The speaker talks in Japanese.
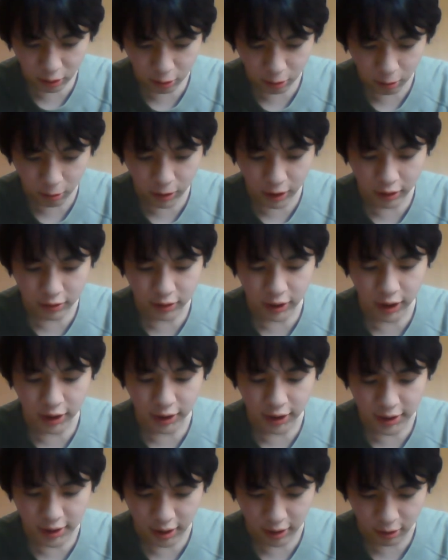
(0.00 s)
工学な
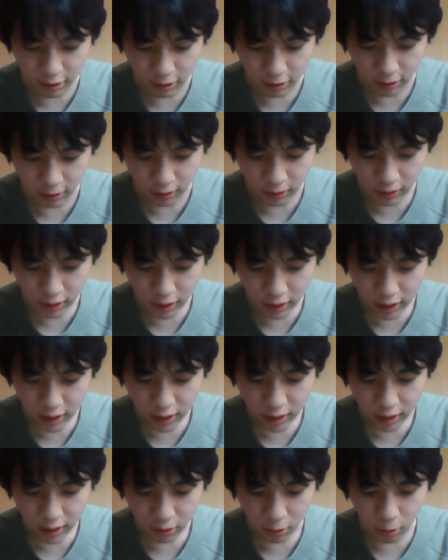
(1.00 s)
んですけど
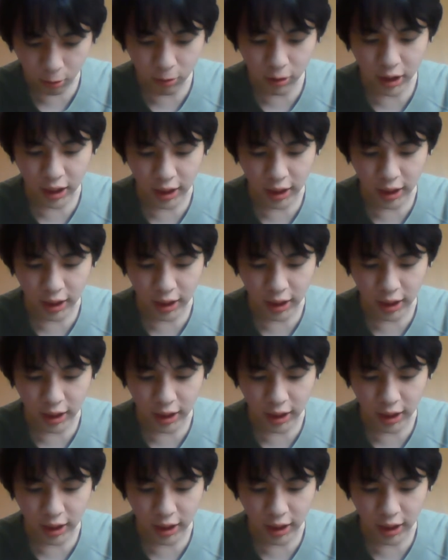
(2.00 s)
工